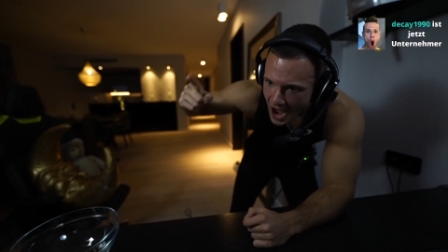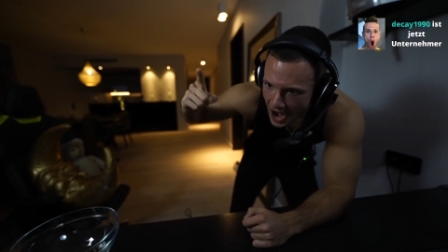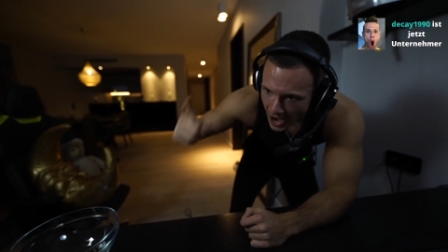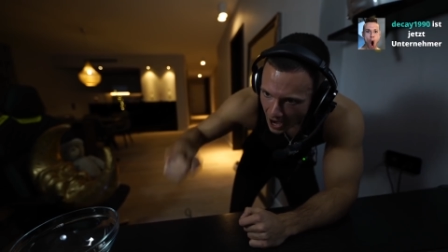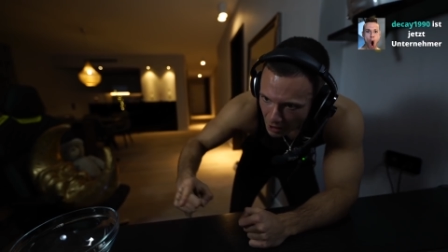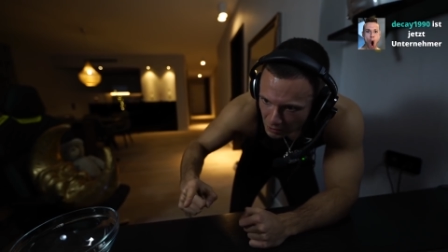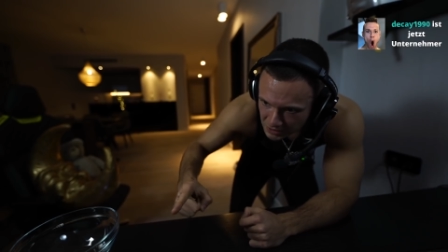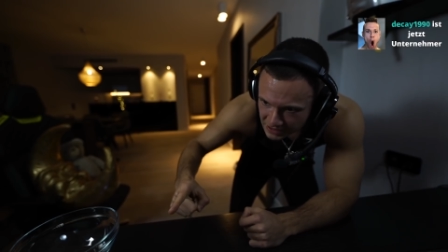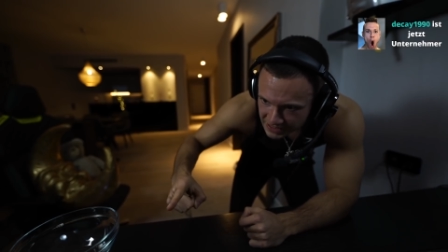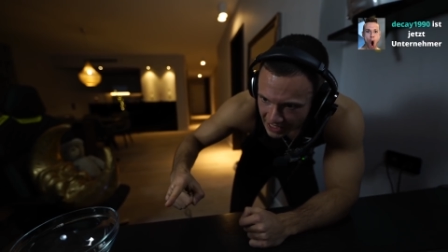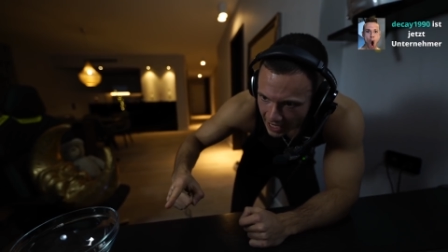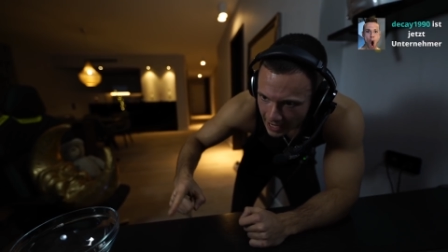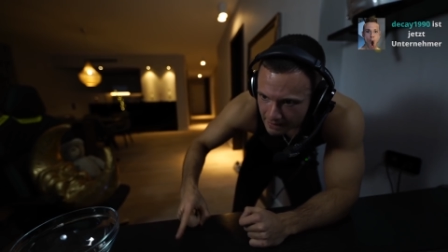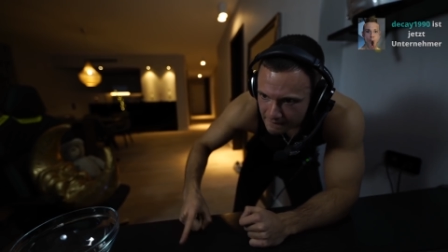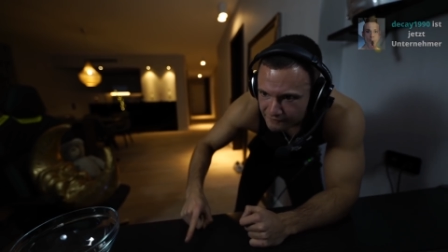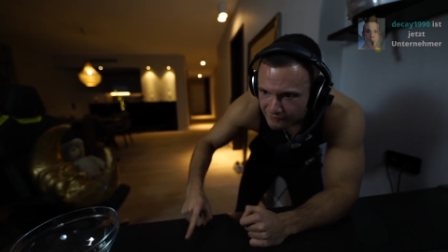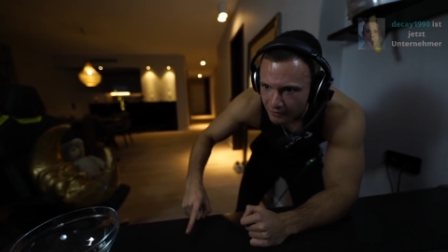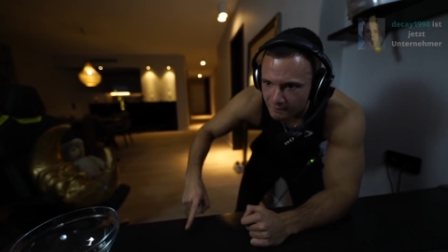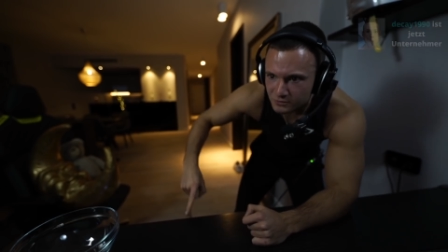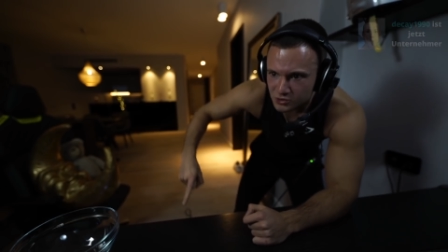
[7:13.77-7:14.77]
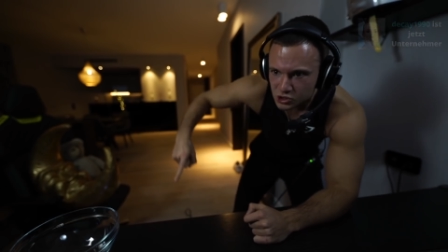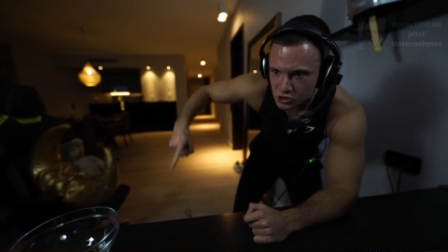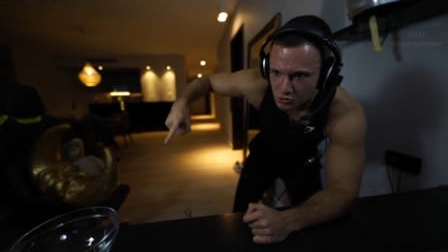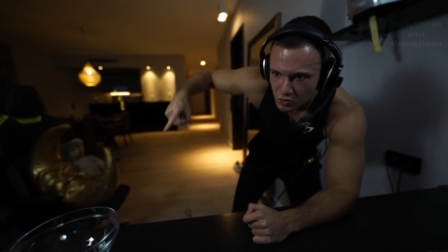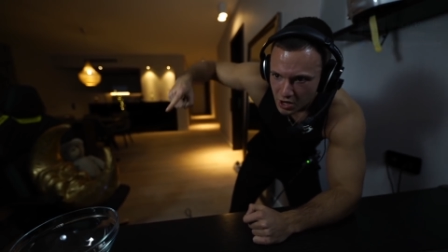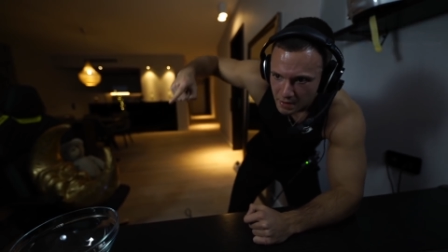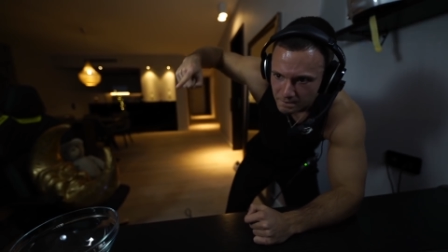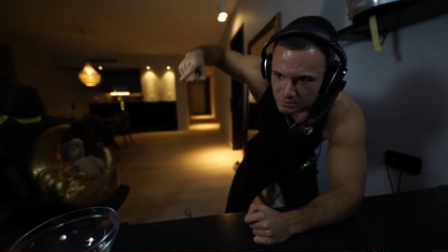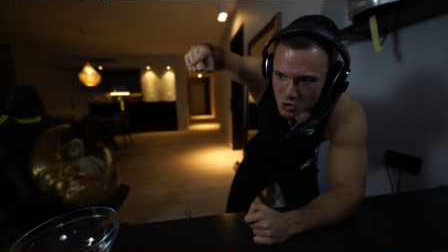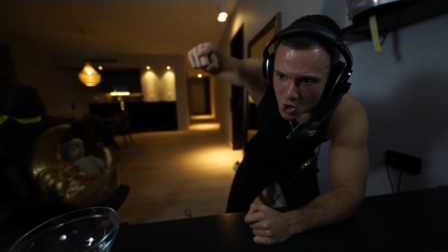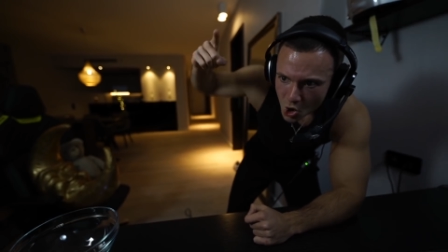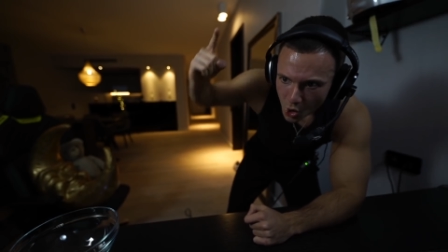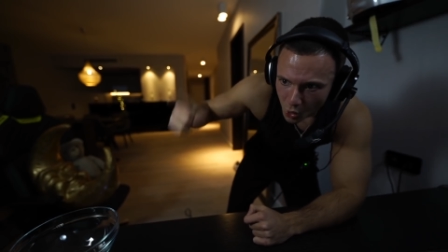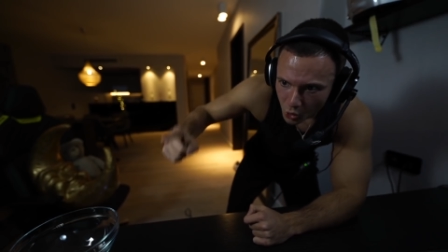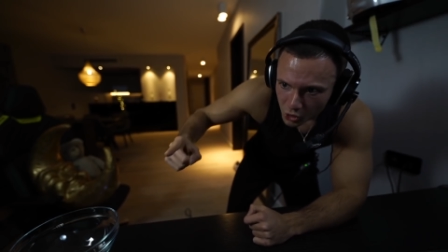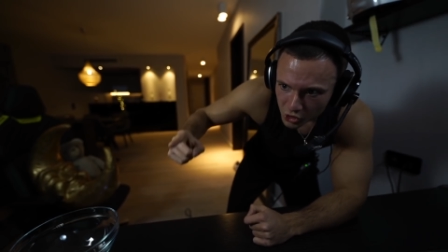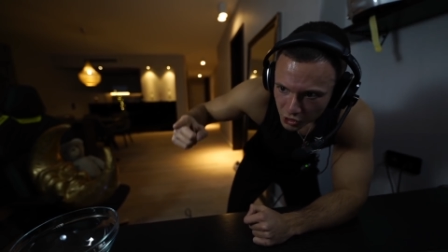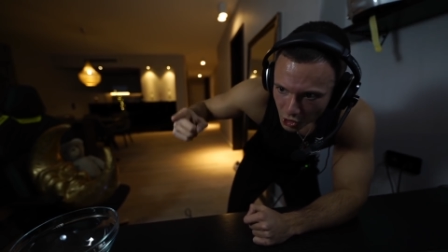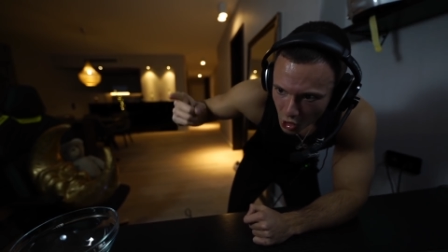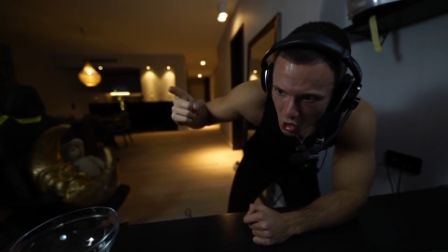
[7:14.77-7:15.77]
außerhalb vom Stream
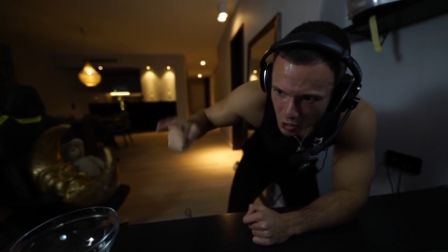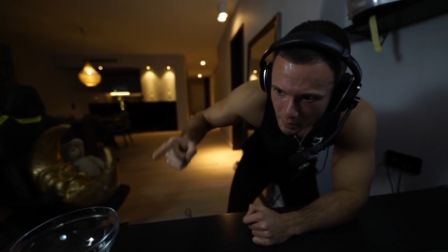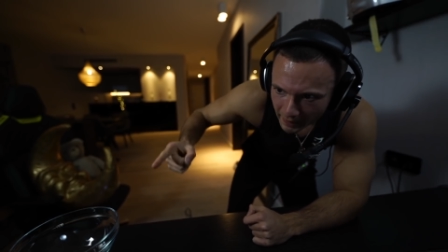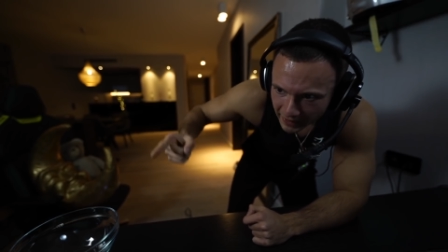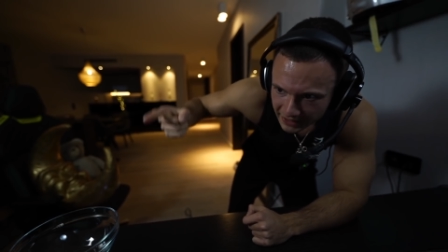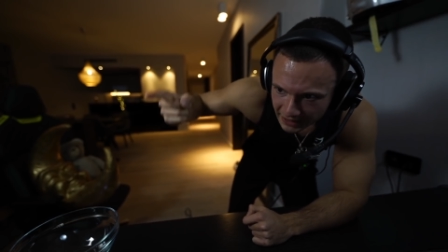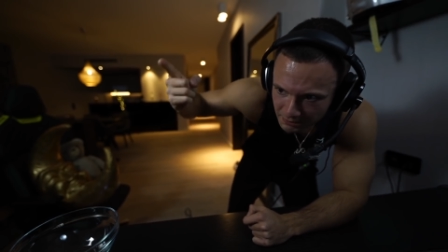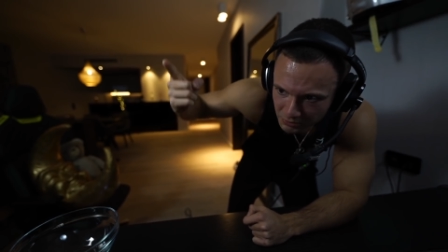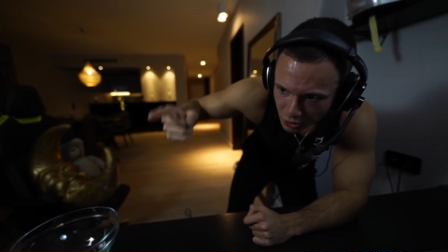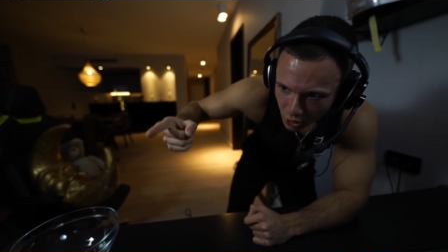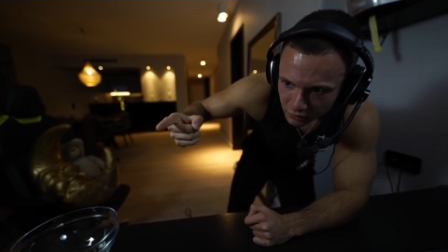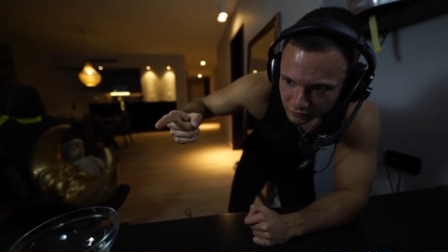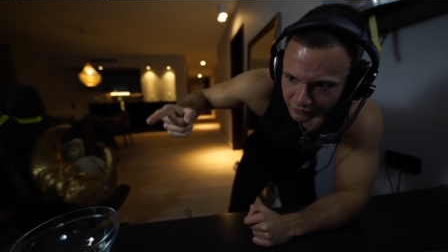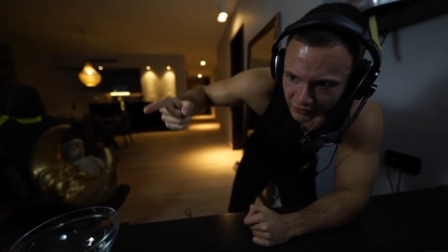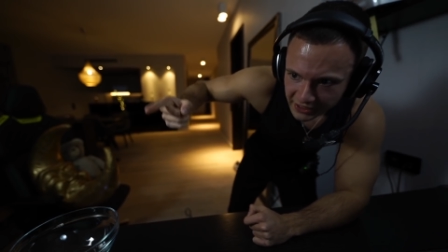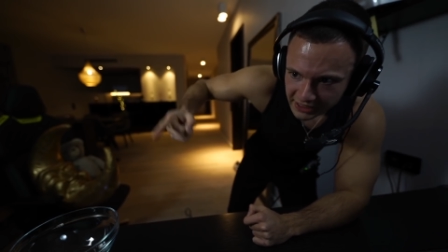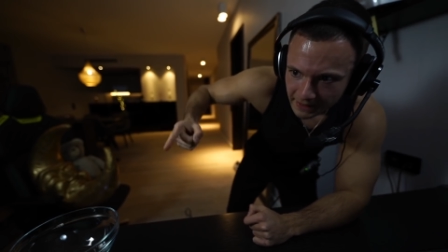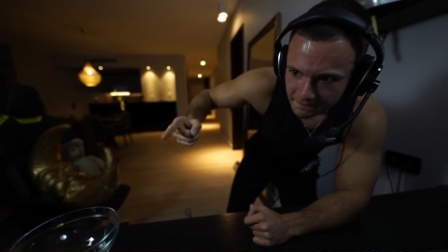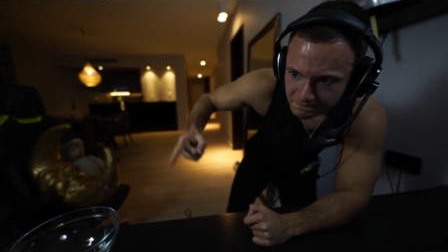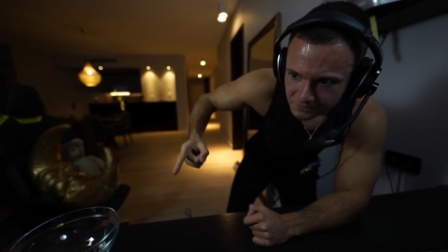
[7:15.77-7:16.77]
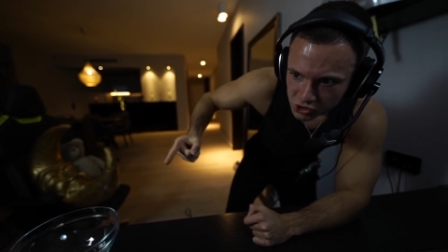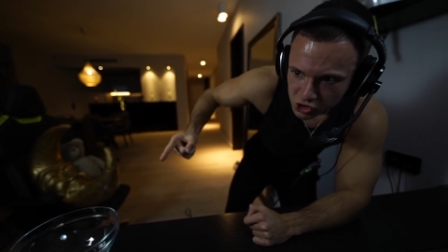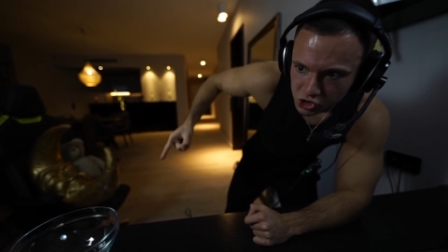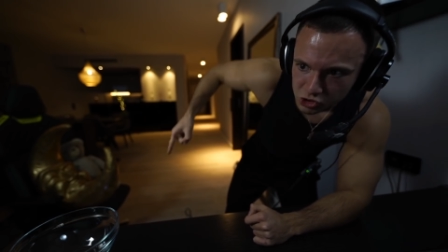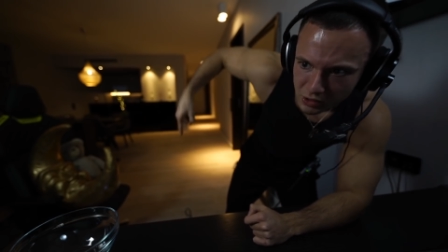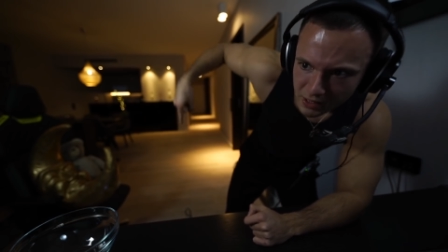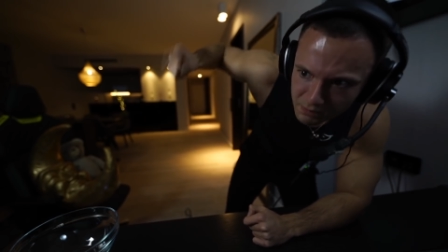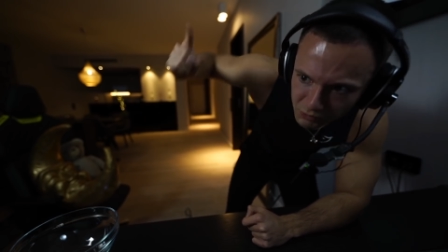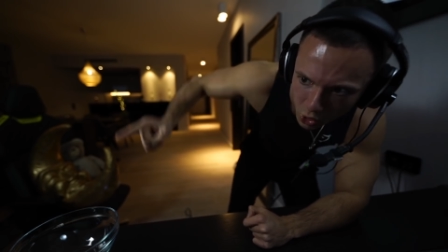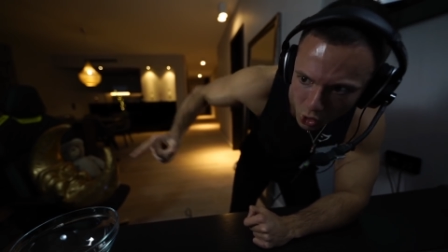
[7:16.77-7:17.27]
und über dem gottverdammten Stream